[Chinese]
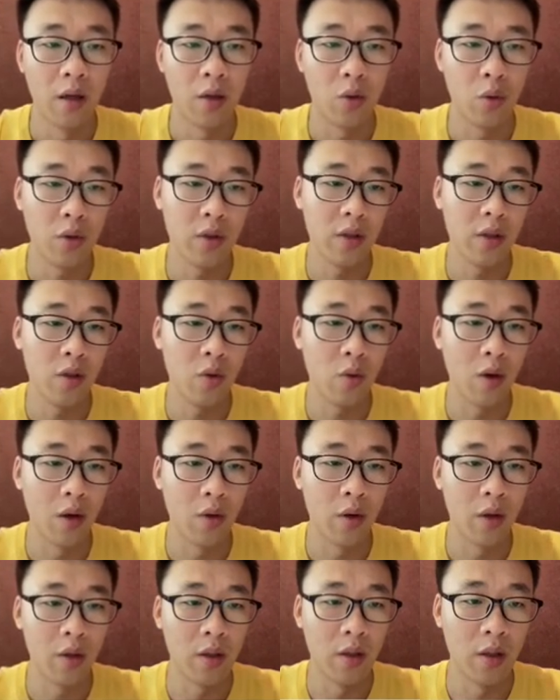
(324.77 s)
图神经网
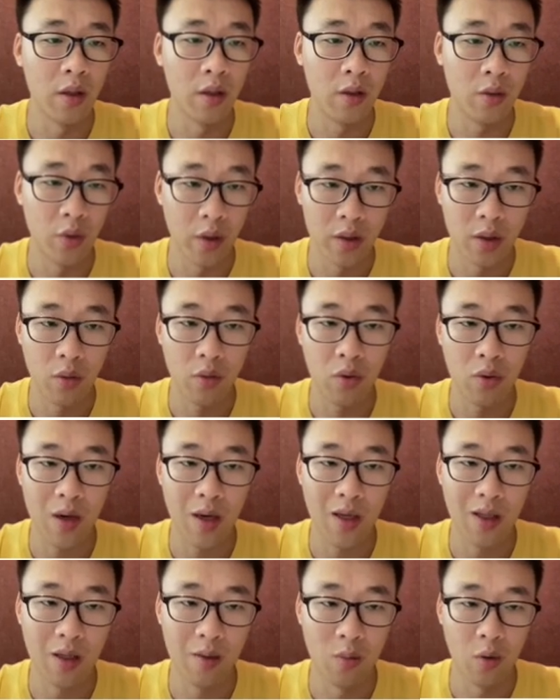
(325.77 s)
络的决策规
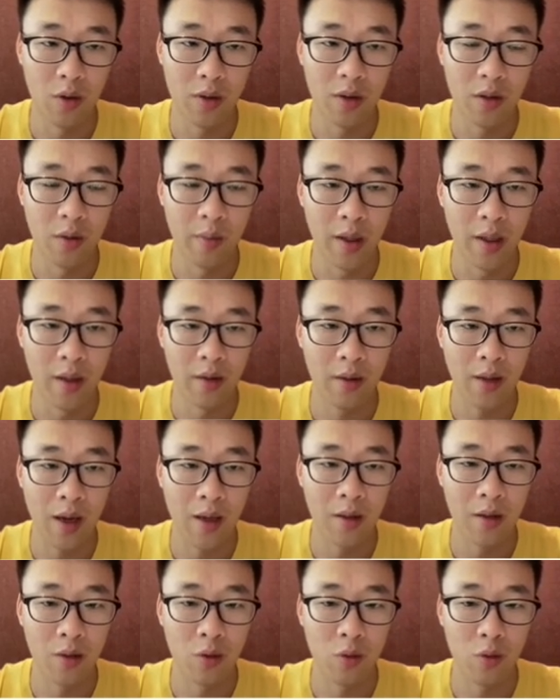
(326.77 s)
划类的模型里面，
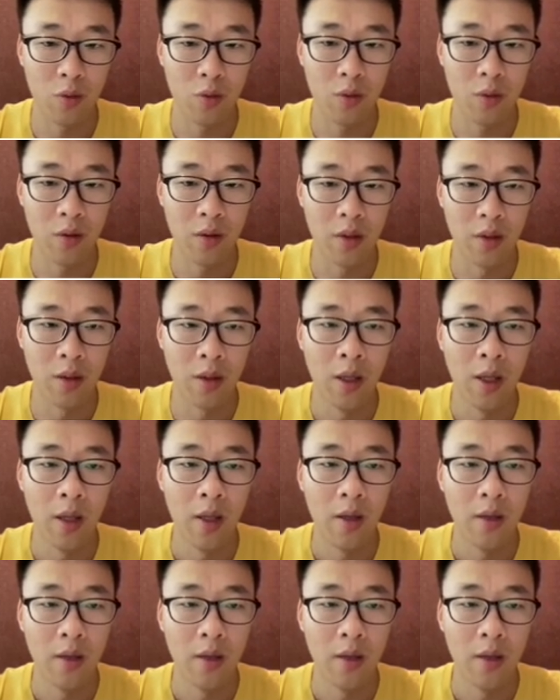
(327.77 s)
它的输入的